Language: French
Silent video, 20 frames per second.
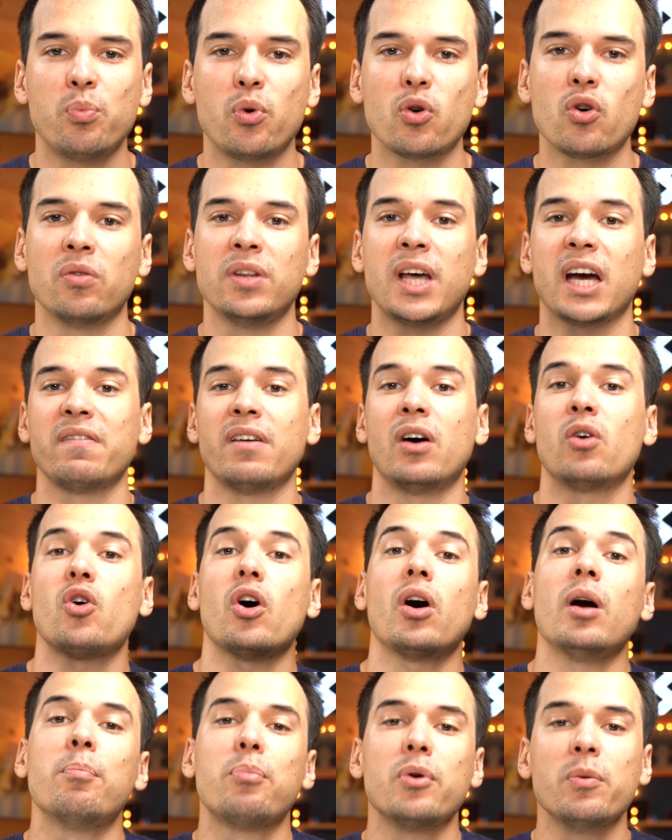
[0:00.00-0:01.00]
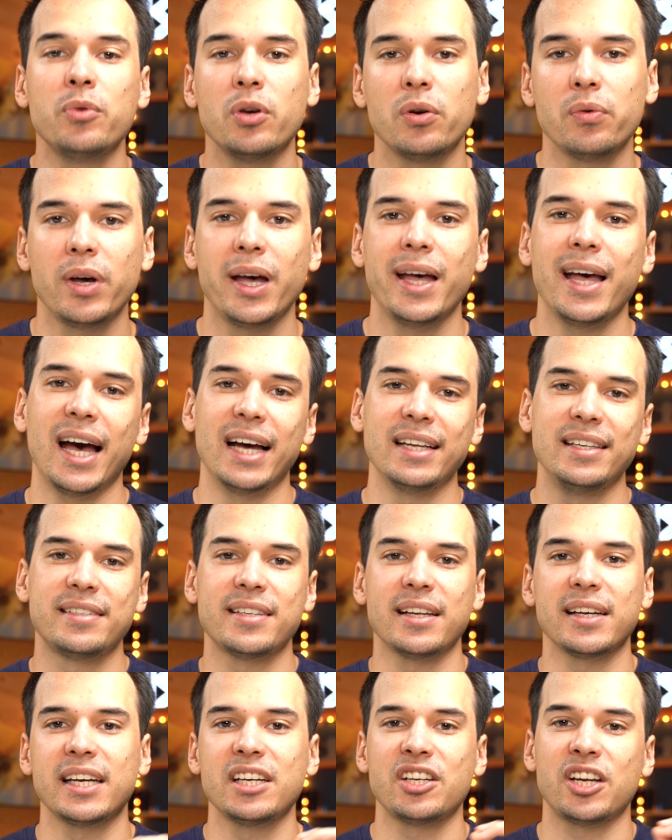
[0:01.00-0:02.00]
pour qu'on arrive encore un peu mieux à
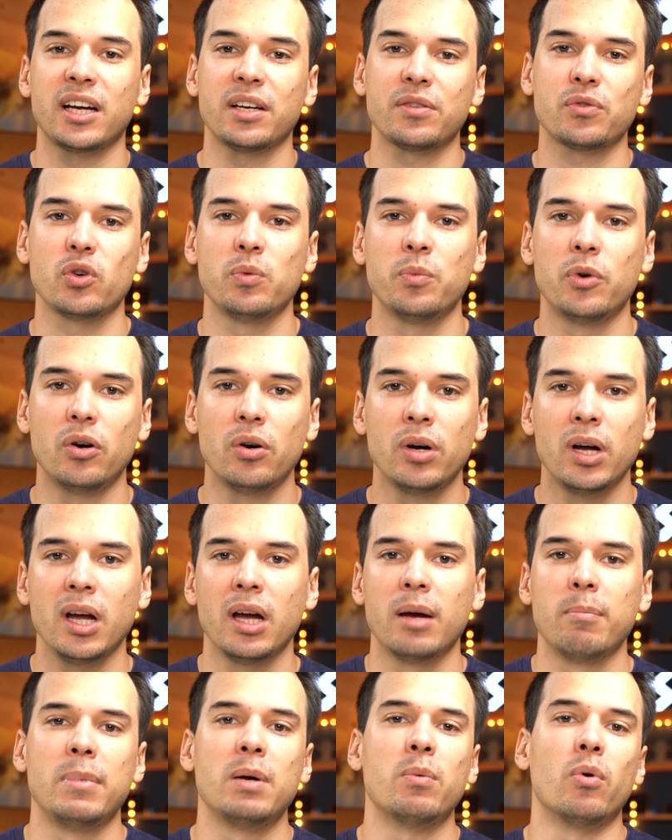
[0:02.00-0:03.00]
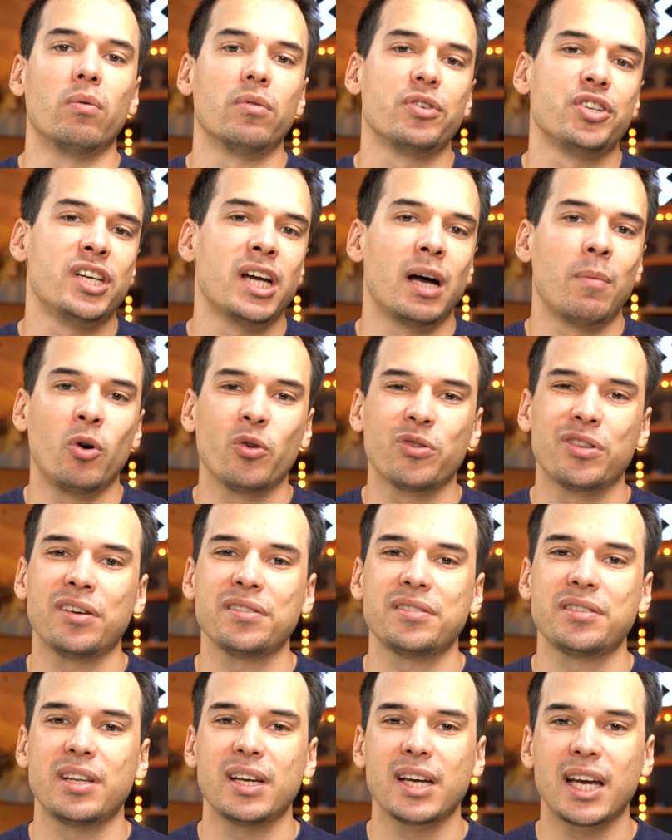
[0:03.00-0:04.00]
distinguer chaque instrument, mais bon, généralement dans
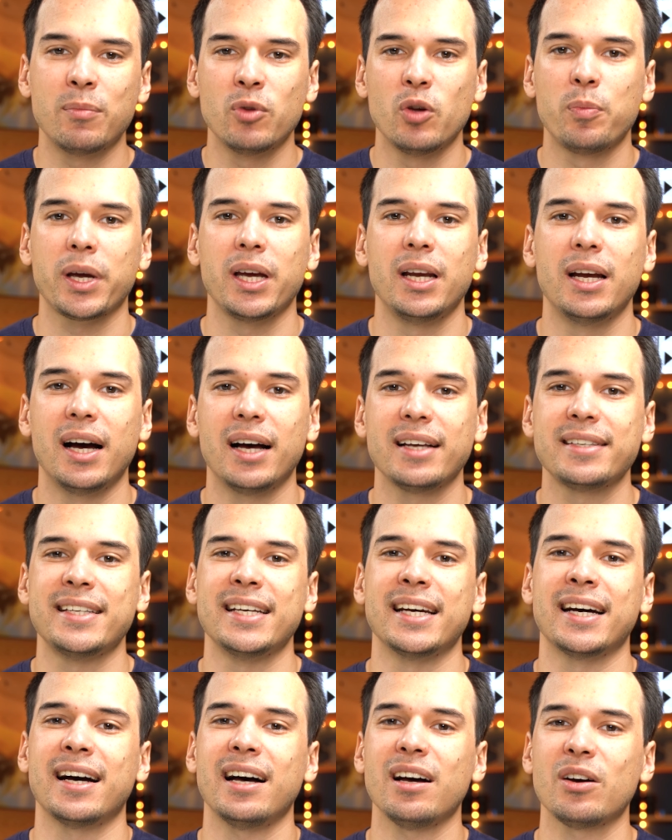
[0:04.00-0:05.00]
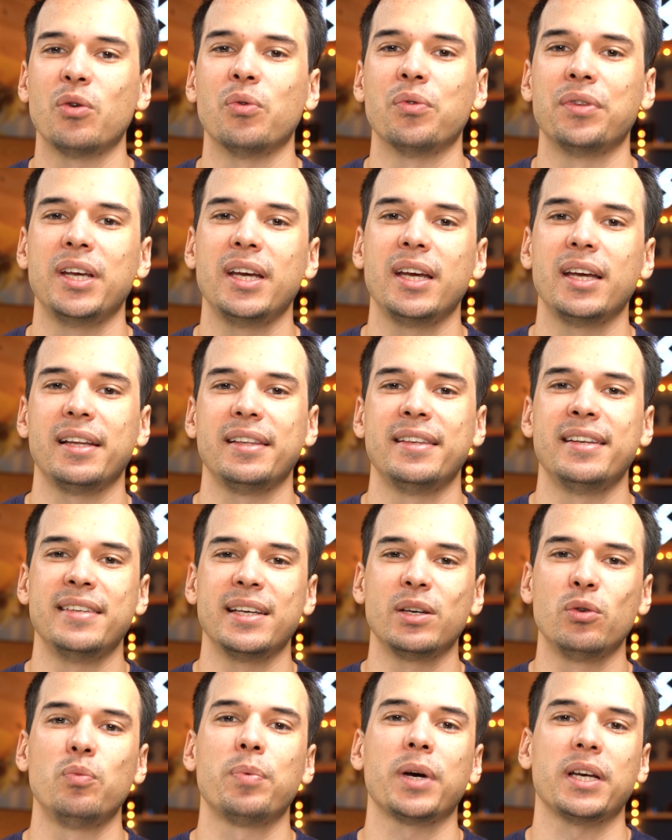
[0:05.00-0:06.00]
cette gamme de prix là, c'est rare qu'on ait des
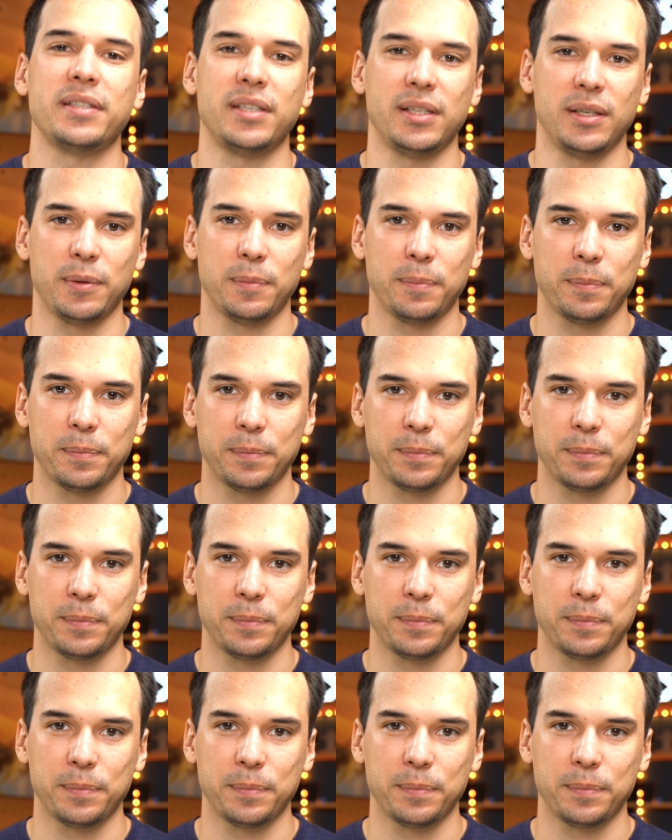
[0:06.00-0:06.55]
aigus précis.